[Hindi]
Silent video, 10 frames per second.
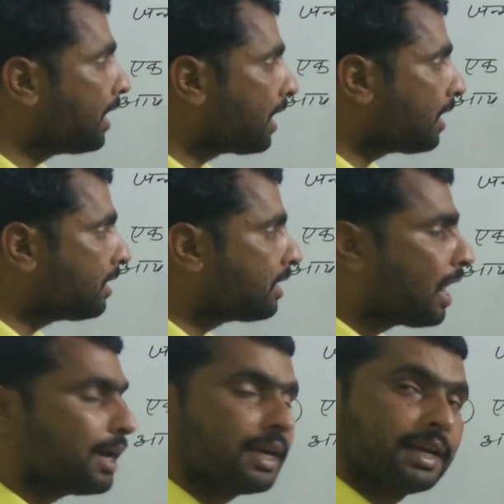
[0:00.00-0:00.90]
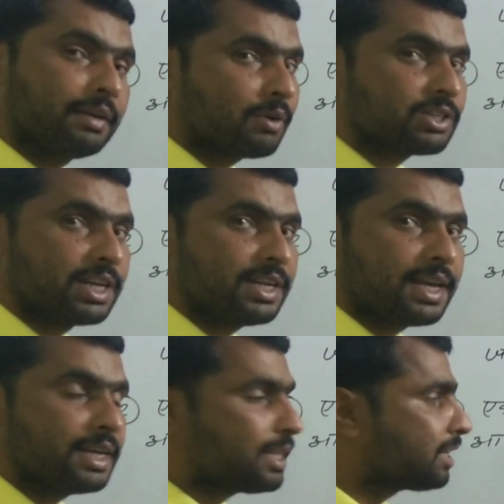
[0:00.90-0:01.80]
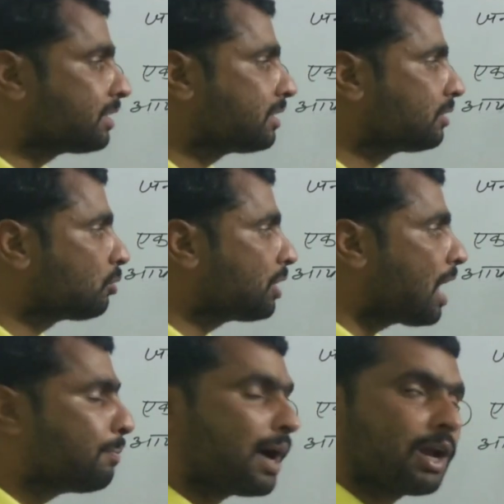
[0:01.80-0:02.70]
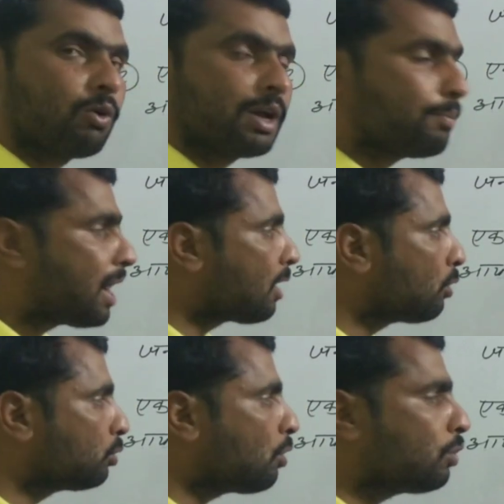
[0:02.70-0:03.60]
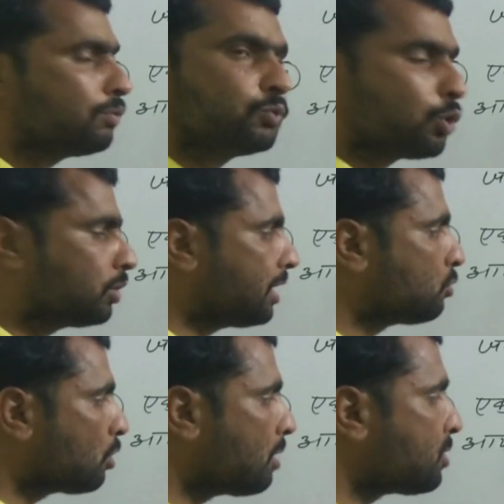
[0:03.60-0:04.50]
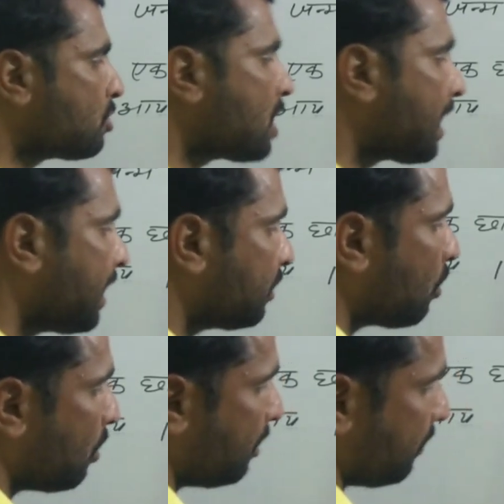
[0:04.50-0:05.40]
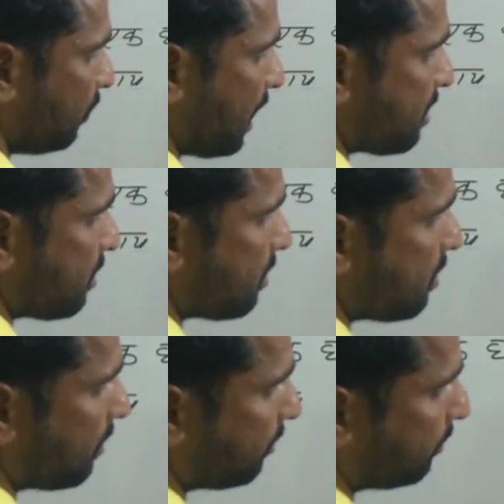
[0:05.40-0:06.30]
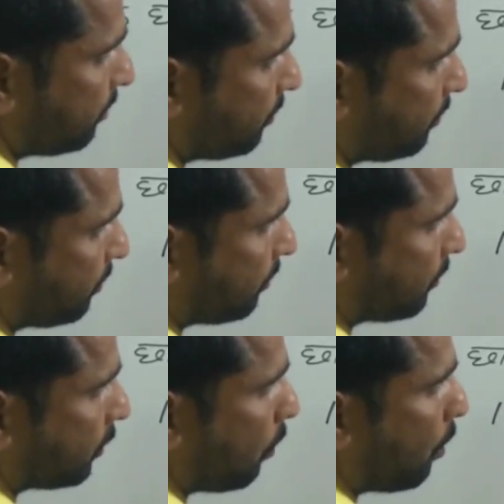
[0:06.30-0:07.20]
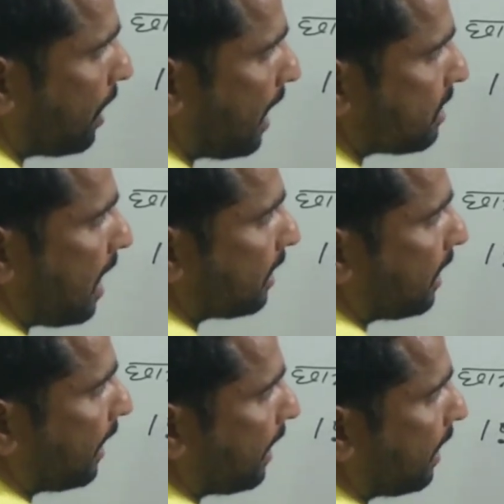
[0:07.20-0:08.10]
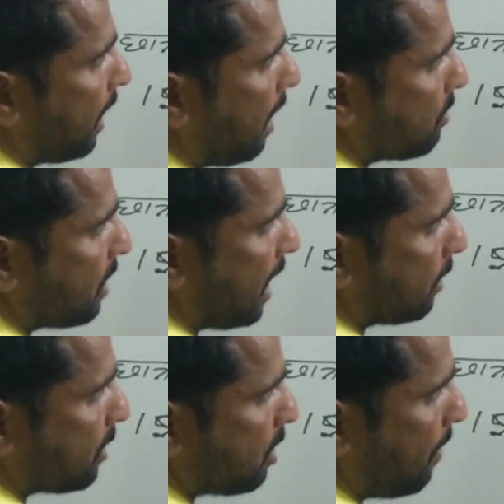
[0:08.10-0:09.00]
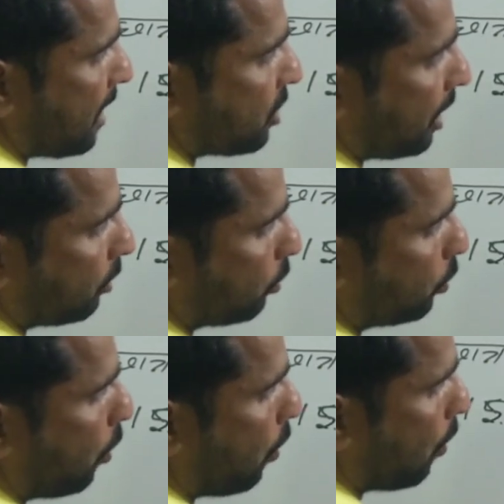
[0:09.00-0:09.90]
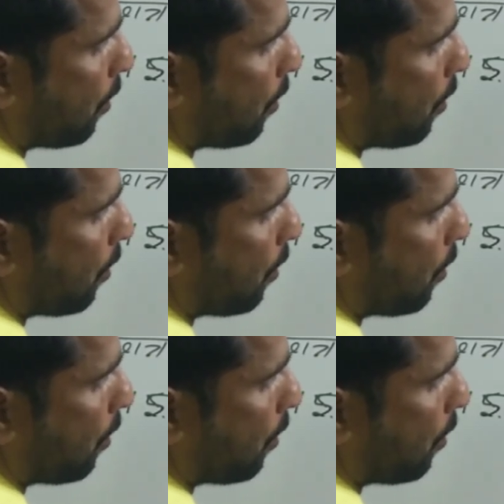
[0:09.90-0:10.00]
एक यहां एक वर्ष ले लिया ना इधर तो यहां बारह हो गए बारह और दो चौदह चौदह में से चार गए तो दस और यहां सात रह गए अब सात में से पांच गए तो दो